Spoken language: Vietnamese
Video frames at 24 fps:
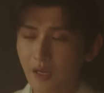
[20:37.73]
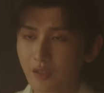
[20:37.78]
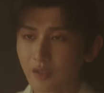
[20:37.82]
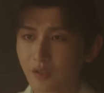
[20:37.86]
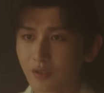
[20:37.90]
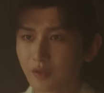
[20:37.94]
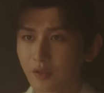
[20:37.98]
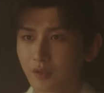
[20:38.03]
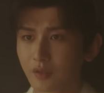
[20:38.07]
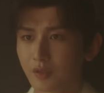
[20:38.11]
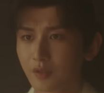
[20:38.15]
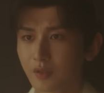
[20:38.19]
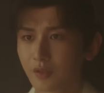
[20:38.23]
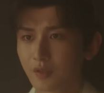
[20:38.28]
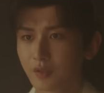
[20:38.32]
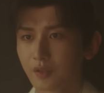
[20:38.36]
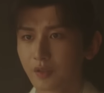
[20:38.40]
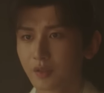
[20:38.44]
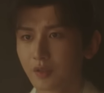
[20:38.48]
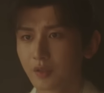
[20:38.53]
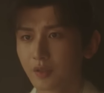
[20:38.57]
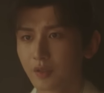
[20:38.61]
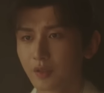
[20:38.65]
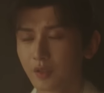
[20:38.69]
Đại sư
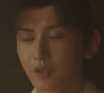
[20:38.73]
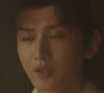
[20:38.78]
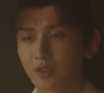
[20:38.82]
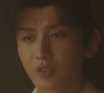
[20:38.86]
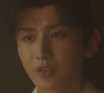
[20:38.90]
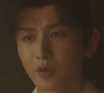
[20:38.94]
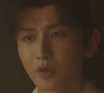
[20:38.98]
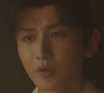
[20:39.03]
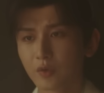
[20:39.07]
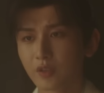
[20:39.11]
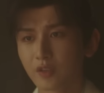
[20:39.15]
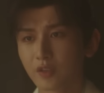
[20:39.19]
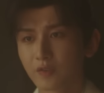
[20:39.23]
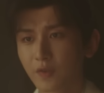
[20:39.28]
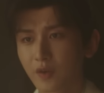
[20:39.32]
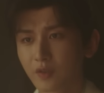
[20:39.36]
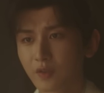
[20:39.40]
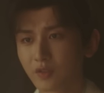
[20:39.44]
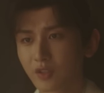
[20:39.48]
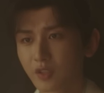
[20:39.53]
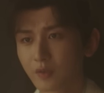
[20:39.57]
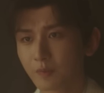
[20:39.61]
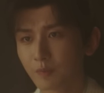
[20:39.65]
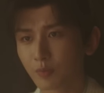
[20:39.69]
vẫn luôn có một
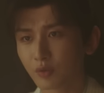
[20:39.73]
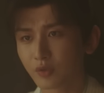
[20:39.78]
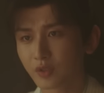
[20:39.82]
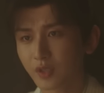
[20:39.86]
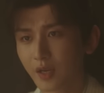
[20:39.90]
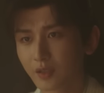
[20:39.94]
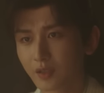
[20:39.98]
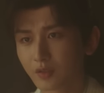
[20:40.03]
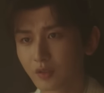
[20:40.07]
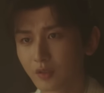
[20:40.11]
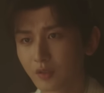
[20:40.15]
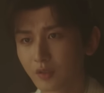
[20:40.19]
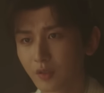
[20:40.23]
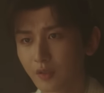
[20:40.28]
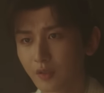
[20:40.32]
người luôn không thể